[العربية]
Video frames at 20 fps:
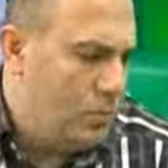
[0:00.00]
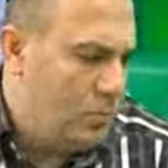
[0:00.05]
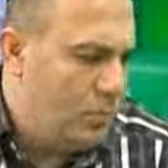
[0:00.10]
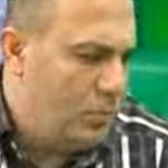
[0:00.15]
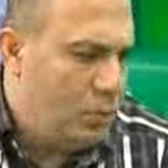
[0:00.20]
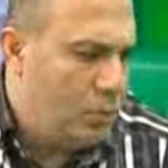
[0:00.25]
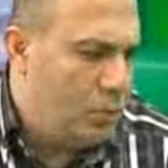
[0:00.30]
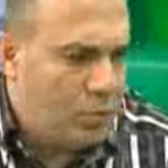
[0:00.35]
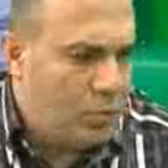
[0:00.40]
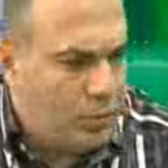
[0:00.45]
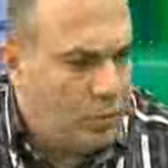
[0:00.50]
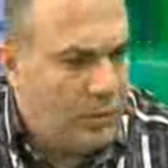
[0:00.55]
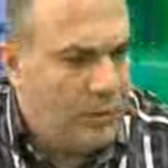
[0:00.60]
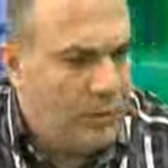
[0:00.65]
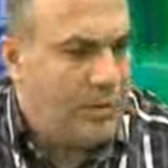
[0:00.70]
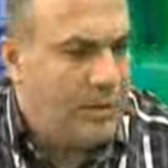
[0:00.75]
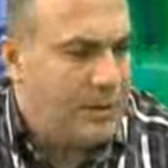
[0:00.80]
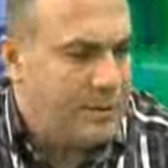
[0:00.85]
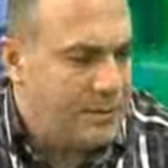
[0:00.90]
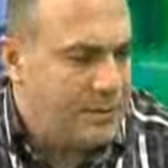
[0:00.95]
بطوله
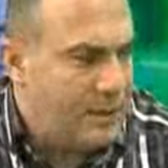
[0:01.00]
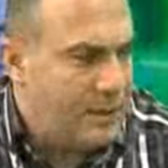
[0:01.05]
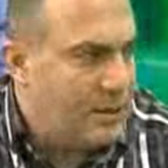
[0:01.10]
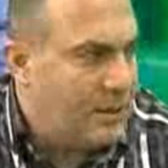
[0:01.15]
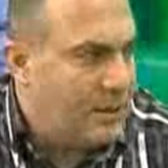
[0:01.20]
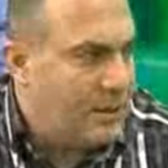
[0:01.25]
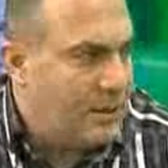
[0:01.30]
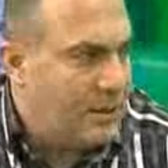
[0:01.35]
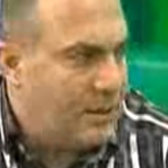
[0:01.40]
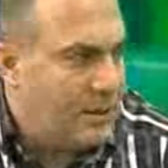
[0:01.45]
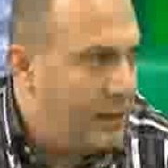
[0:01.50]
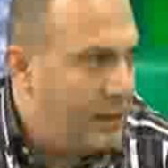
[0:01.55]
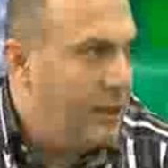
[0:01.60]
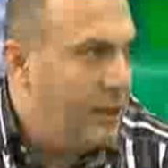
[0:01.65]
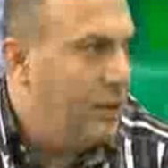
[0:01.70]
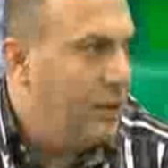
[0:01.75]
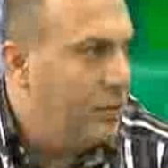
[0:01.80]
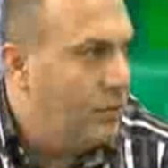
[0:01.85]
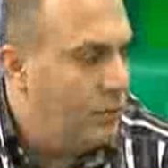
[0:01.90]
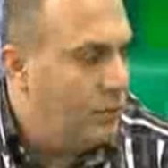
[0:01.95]
مثل الصداقه
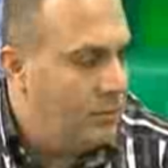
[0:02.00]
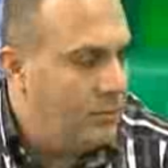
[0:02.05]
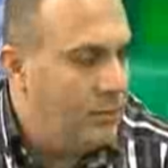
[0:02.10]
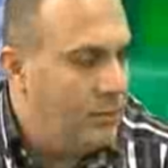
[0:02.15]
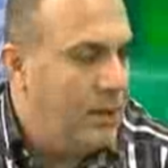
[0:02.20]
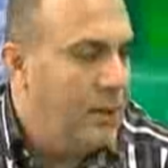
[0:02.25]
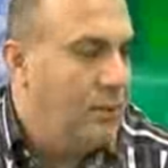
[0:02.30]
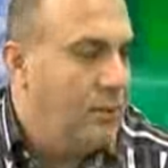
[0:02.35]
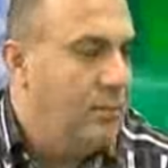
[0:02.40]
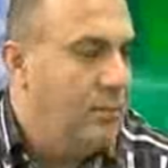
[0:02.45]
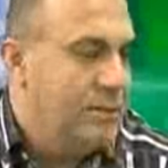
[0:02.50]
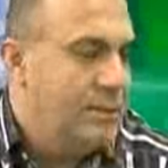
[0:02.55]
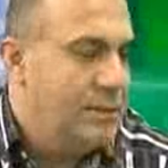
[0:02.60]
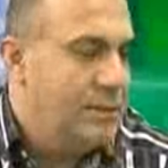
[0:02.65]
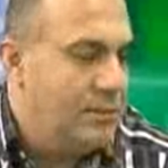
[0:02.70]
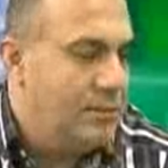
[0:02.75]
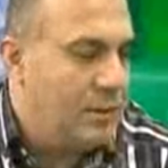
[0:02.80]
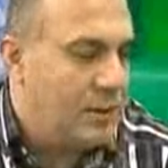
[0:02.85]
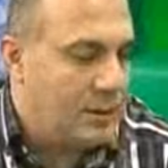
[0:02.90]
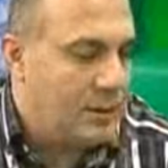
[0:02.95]
ثالث ولبنان
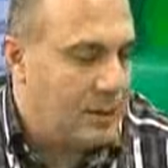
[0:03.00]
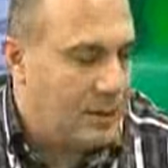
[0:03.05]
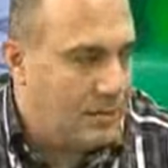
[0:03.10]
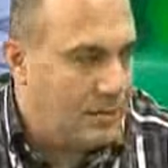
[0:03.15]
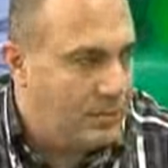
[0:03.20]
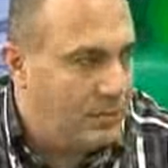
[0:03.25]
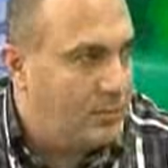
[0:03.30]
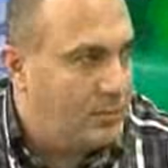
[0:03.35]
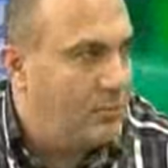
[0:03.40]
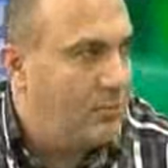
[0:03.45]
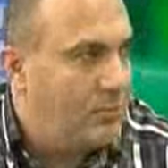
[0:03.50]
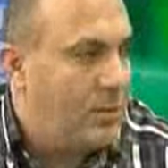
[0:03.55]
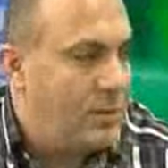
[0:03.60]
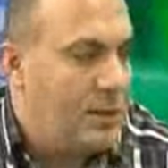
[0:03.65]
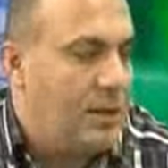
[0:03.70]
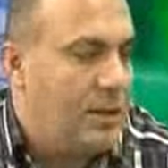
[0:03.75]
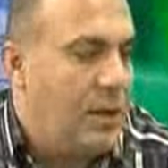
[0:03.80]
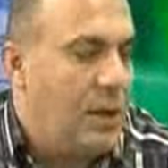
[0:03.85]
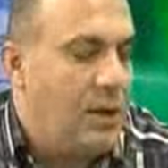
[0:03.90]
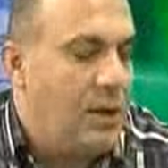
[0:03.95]
مثلا مرتين
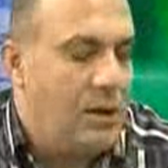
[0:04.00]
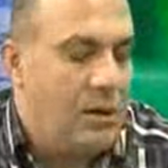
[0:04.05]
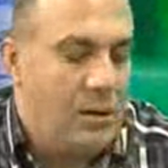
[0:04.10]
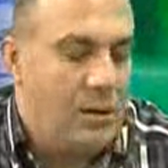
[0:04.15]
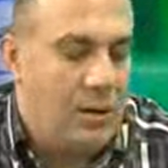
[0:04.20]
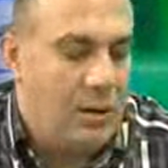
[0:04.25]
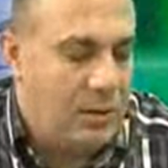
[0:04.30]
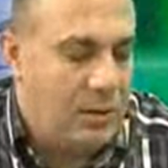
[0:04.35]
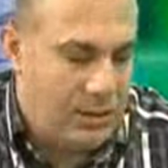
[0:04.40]
بطل عرب